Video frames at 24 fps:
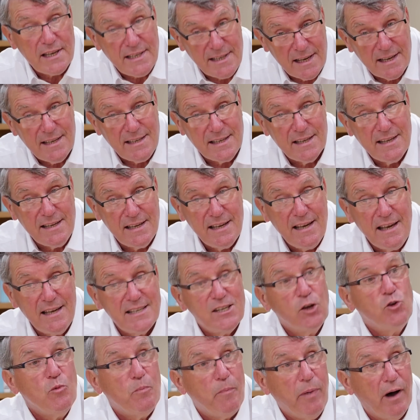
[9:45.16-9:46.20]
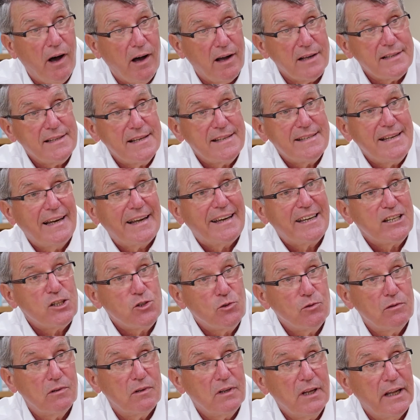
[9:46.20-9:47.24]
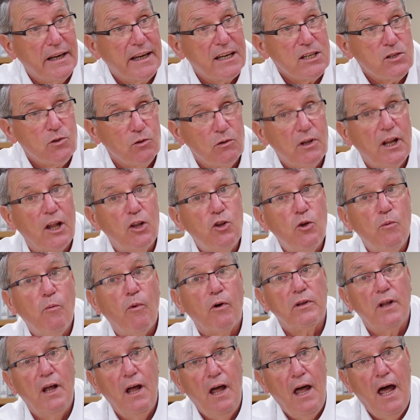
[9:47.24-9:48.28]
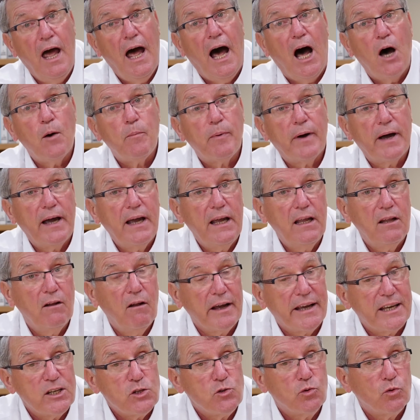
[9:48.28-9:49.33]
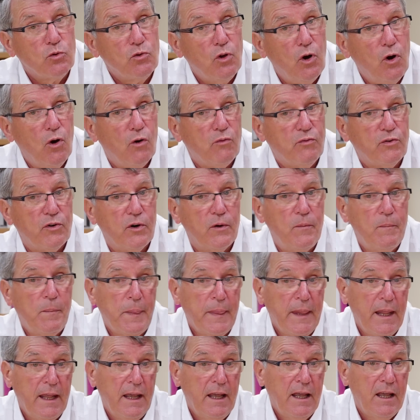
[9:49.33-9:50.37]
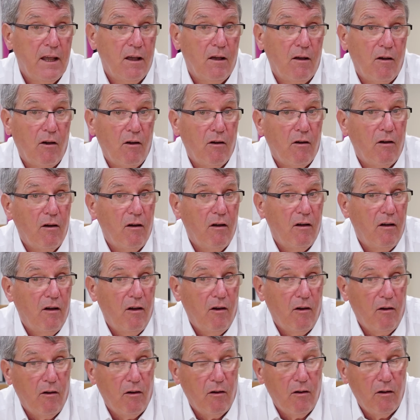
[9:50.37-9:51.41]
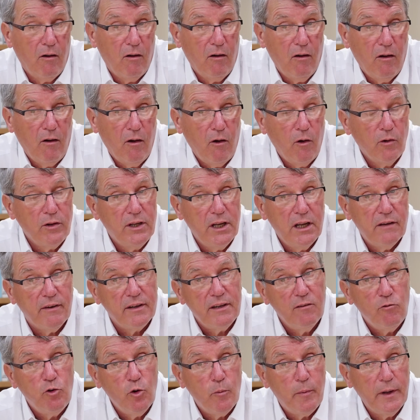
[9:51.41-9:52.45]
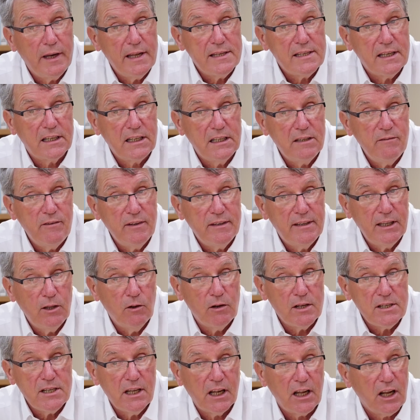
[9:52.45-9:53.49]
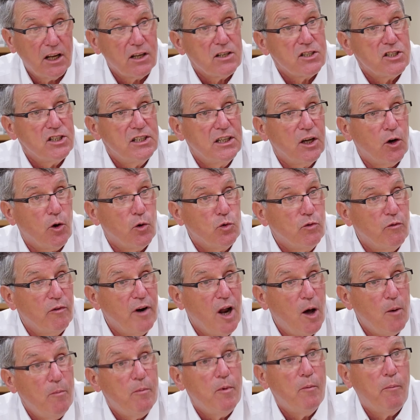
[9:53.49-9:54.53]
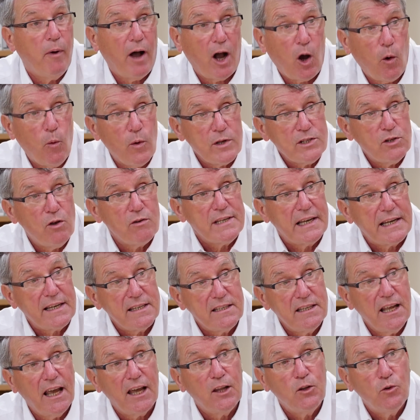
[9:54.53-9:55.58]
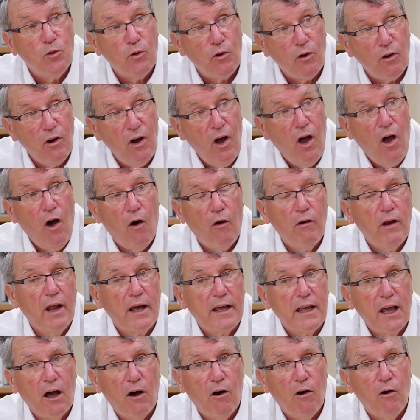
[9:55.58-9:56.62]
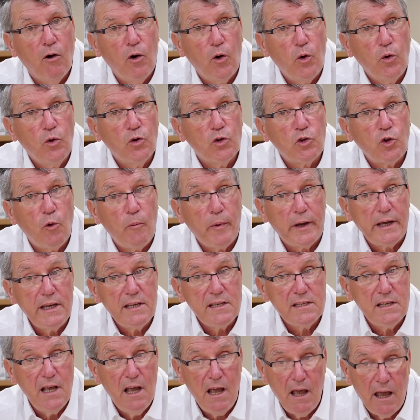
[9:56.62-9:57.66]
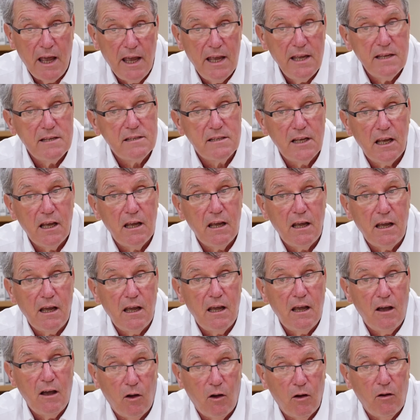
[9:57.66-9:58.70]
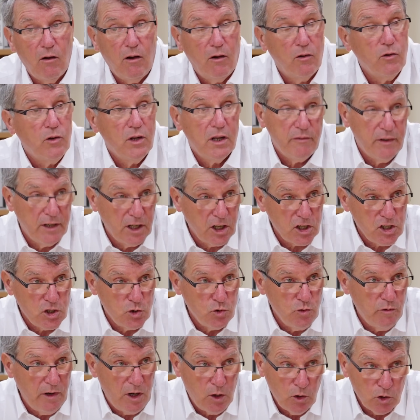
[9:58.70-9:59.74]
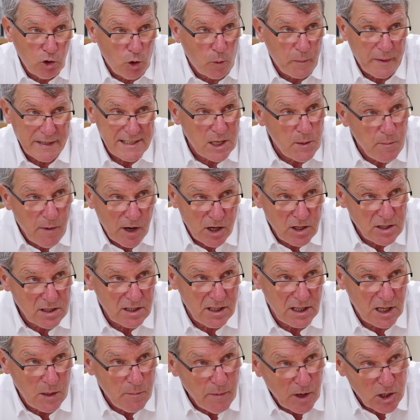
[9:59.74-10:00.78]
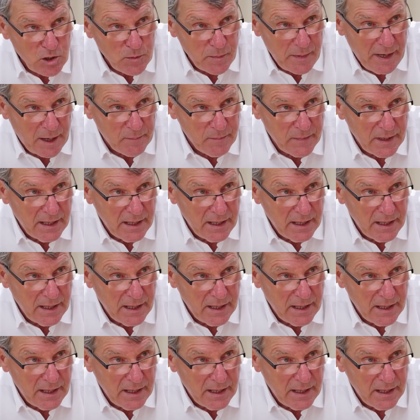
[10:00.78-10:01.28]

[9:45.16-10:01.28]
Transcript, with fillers: c'est une part, c'est la question, la question de la demande. Après, la question de l'offre. EDF euh, euh, e a développé des activités dans les énergies renouvelables par croissance externe, donc en acquérant une entreprise, et c'est EDF Énergie Nouvelle, une entreprise qui marche, qui marche bien.